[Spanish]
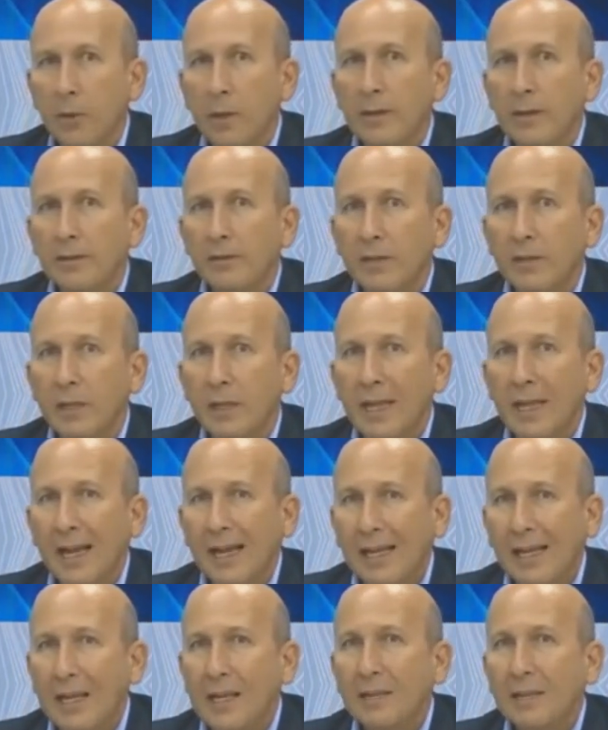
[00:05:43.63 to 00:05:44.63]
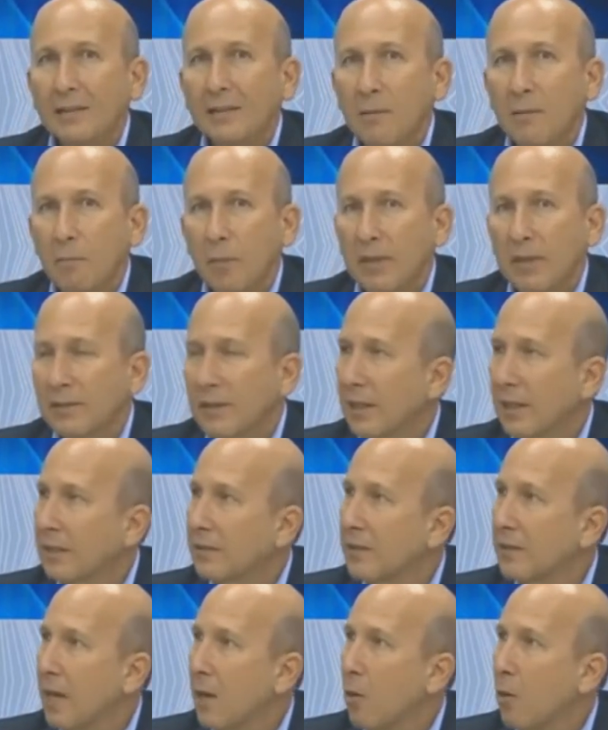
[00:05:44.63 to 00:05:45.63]
Y te voy a decir que aquellas
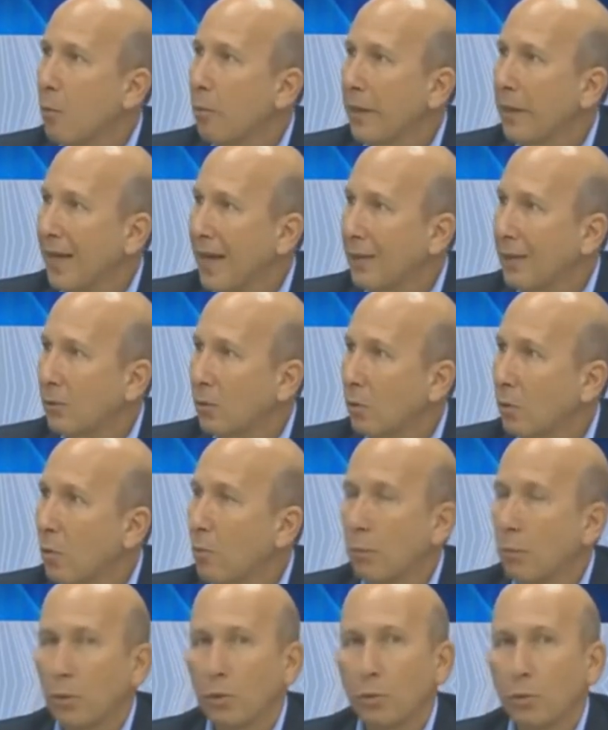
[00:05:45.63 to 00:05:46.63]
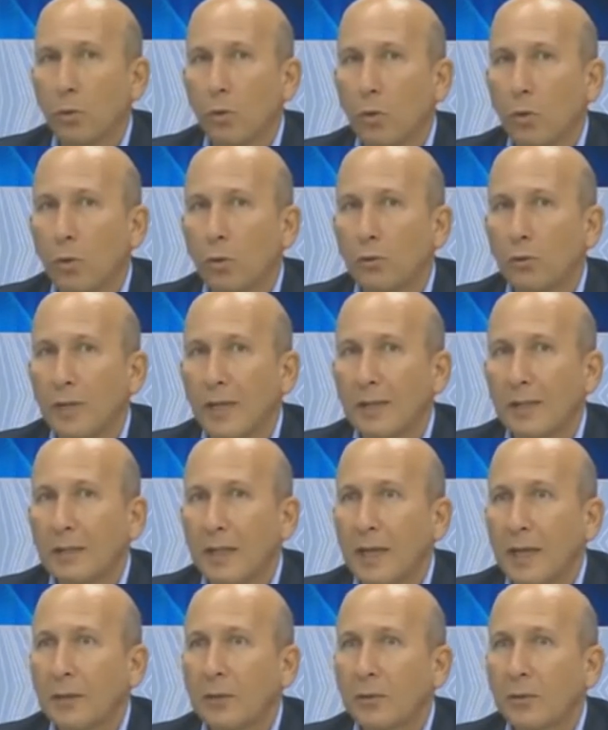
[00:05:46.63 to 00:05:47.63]
empresas que están operando con
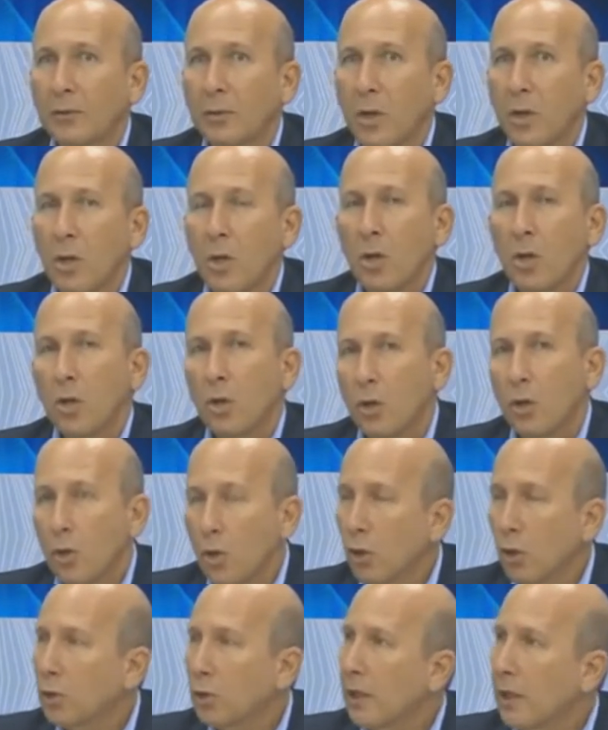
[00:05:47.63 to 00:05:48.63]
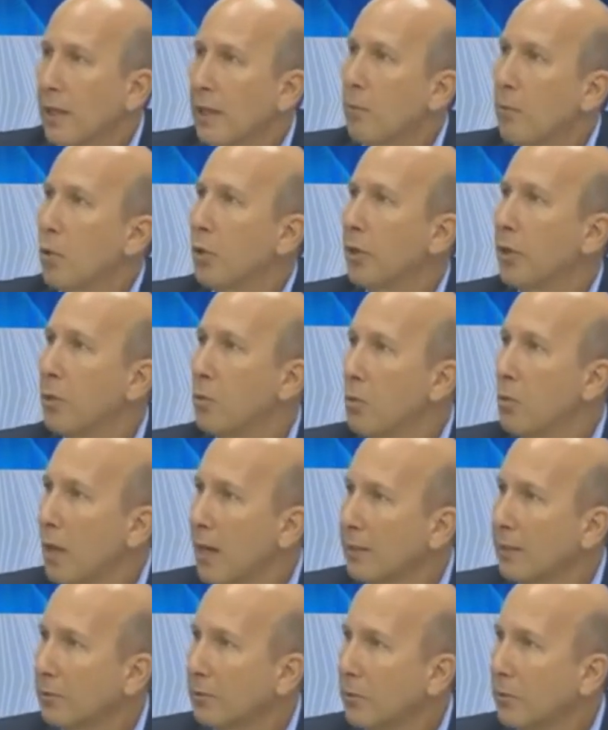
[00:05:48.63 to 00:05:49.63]
protocolos sanitarios, no tenemos
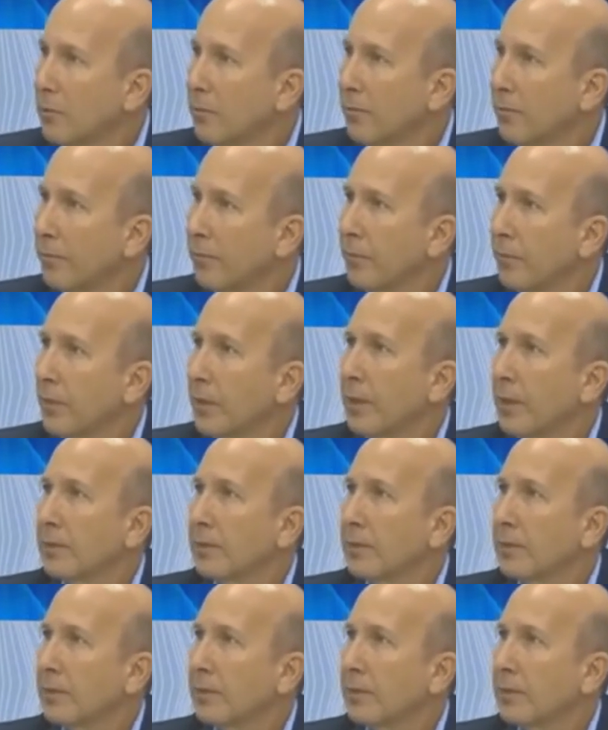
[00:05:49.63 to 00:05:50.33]
ni un caso